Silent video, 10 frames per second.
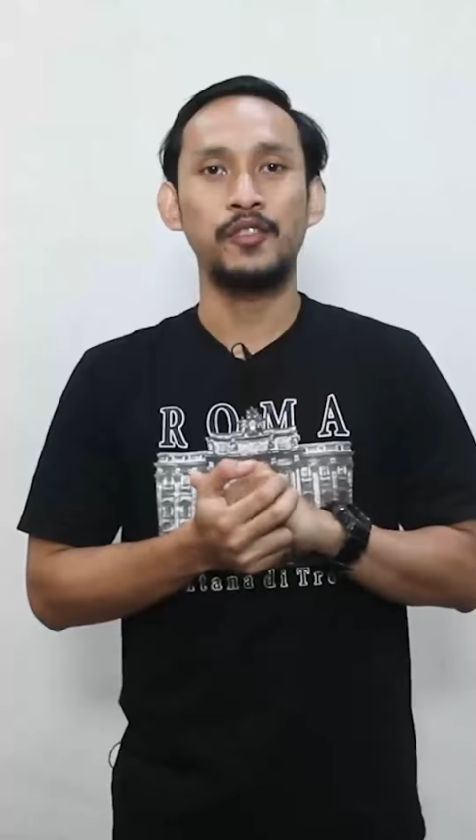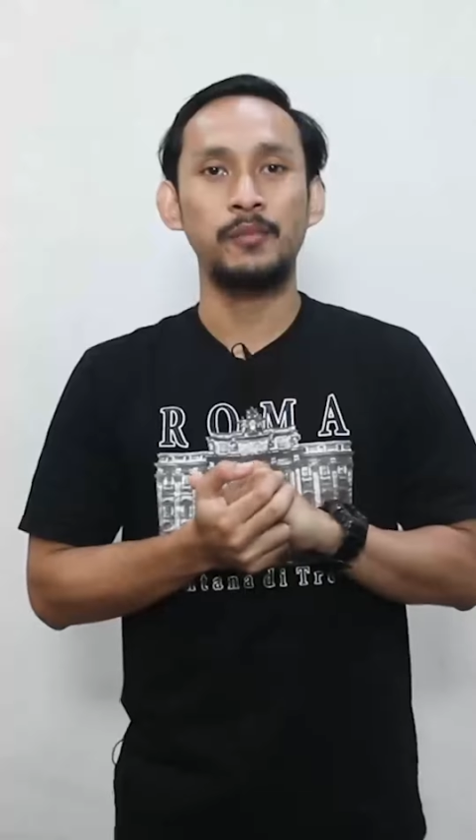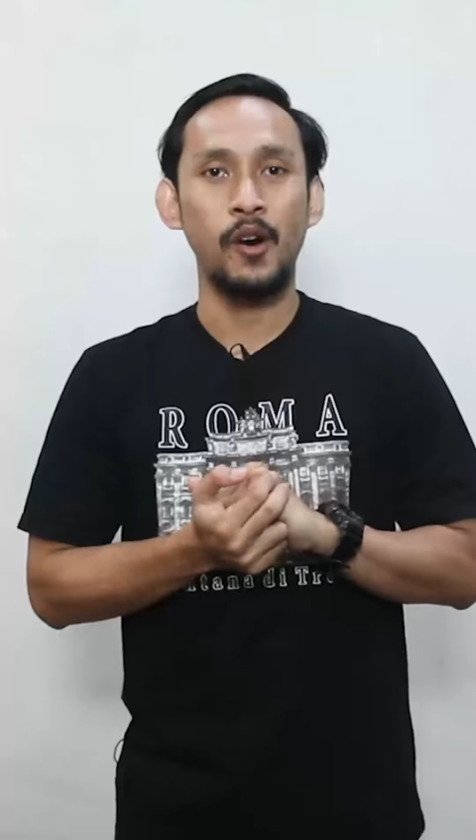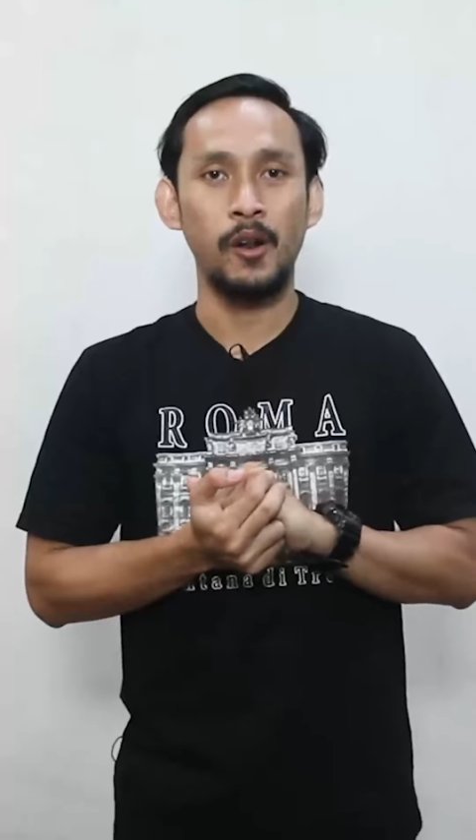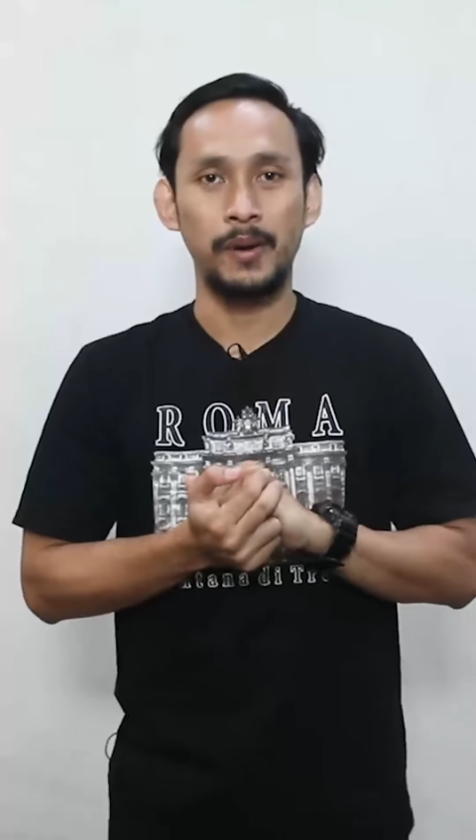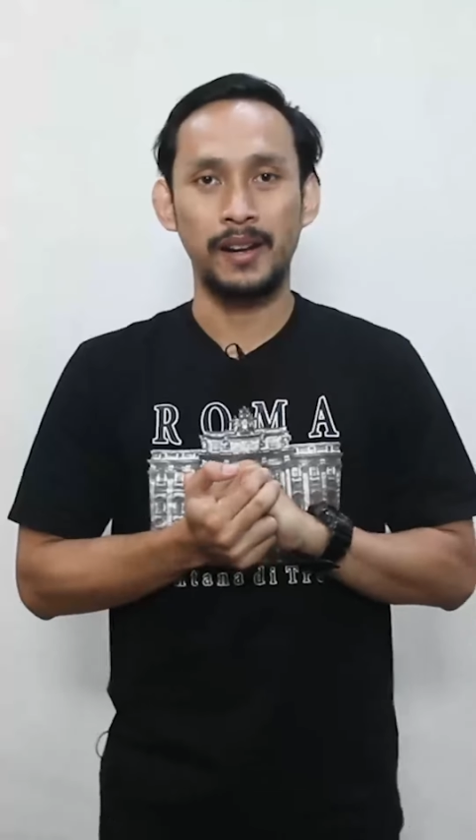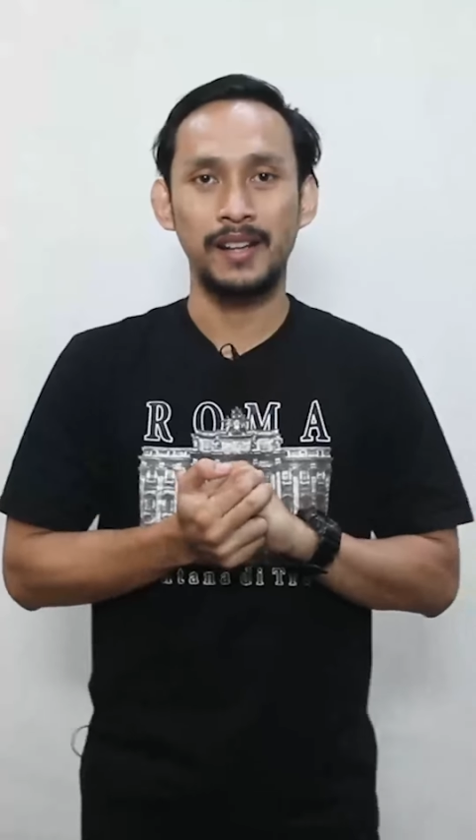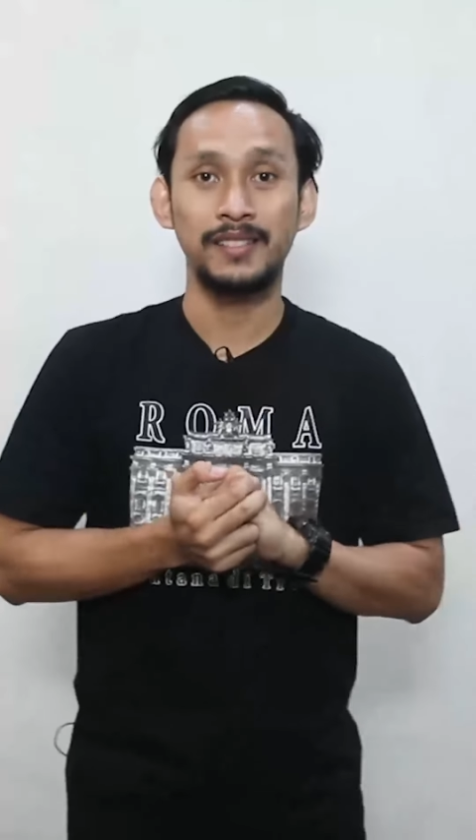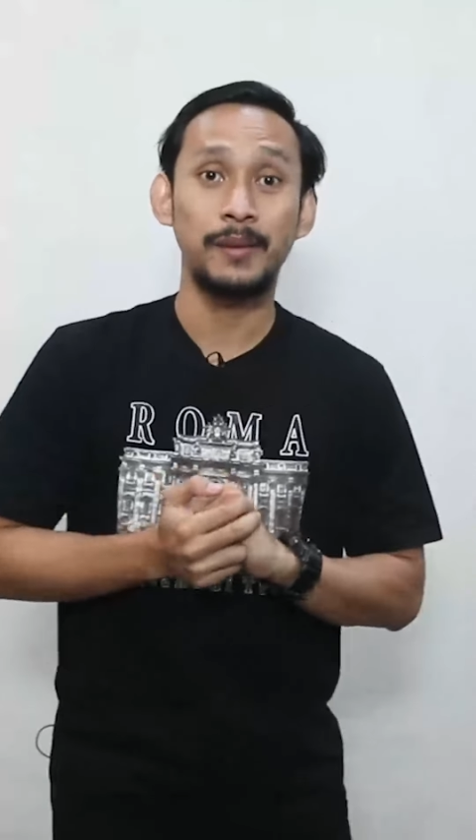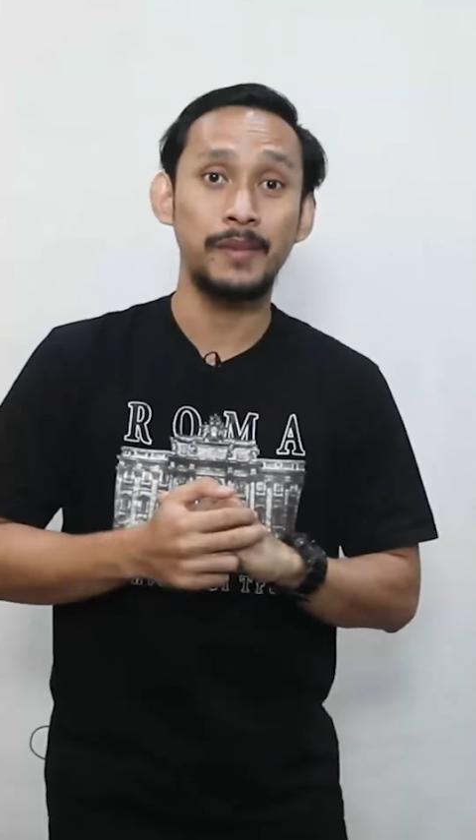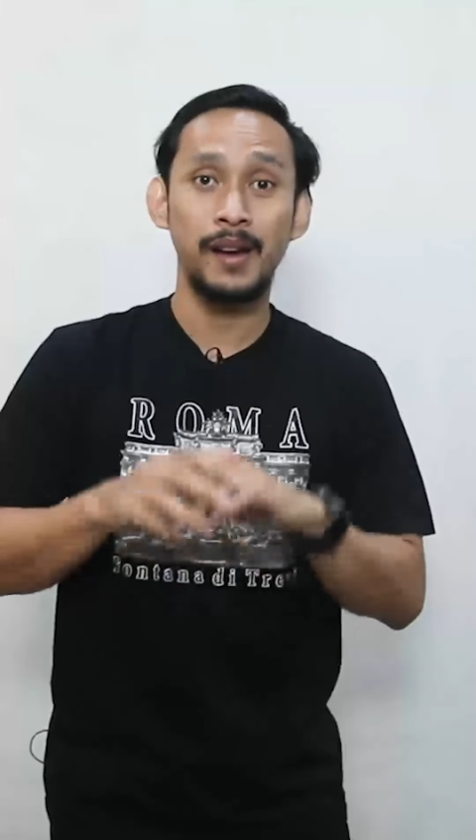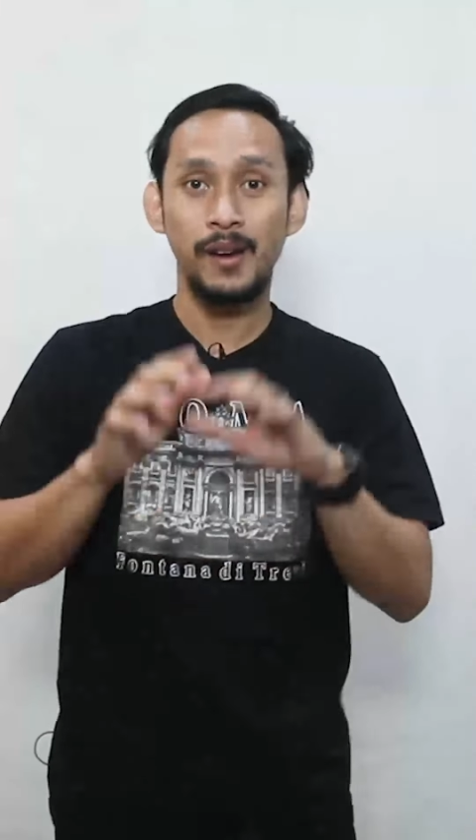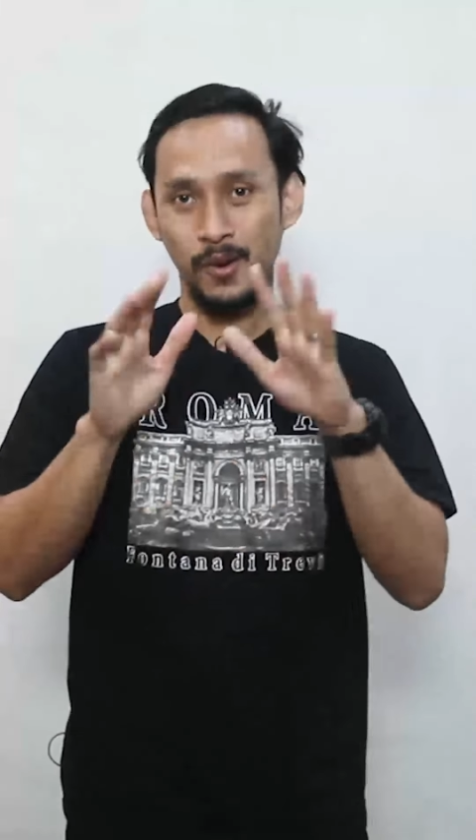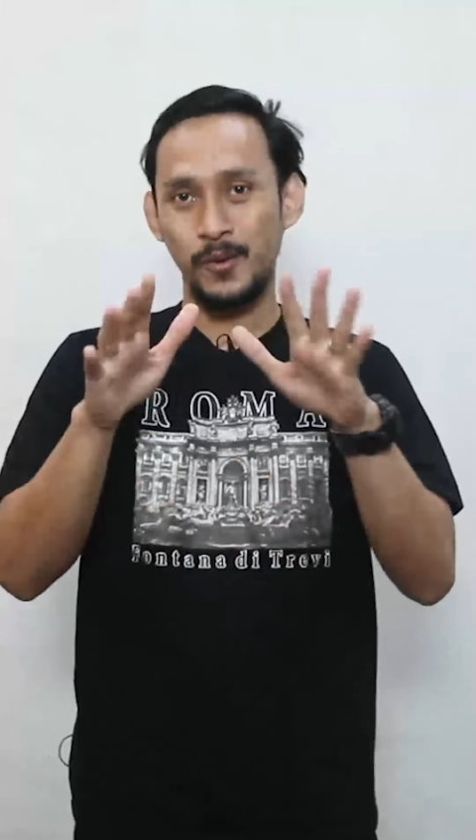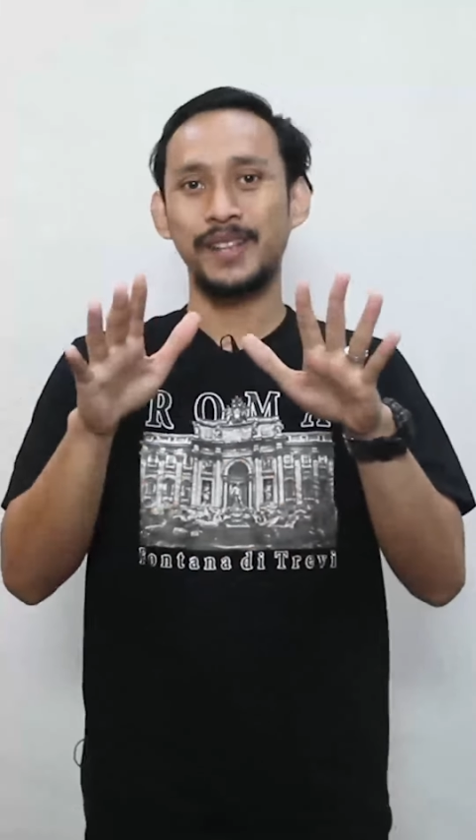Football bareng sama
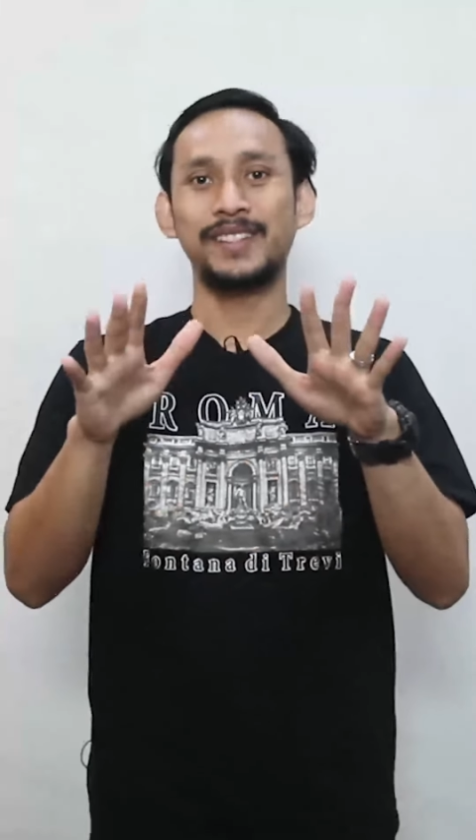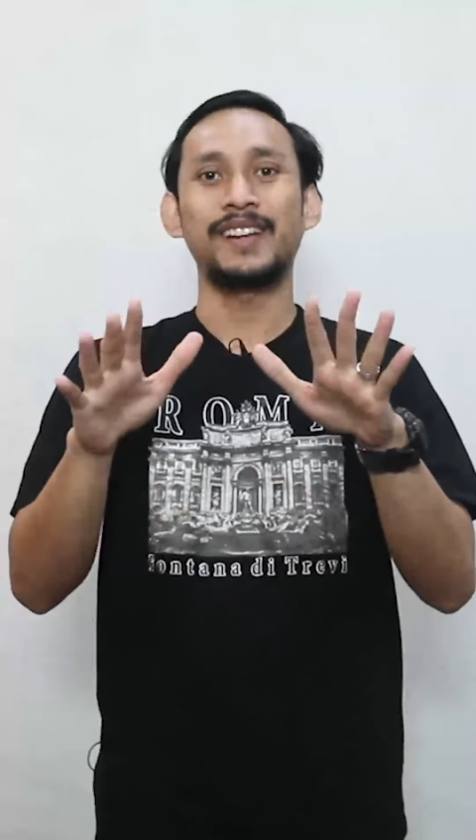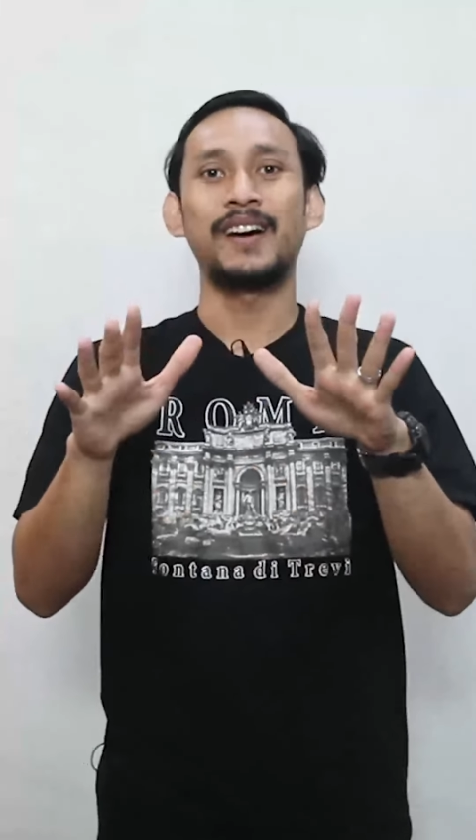Wirsad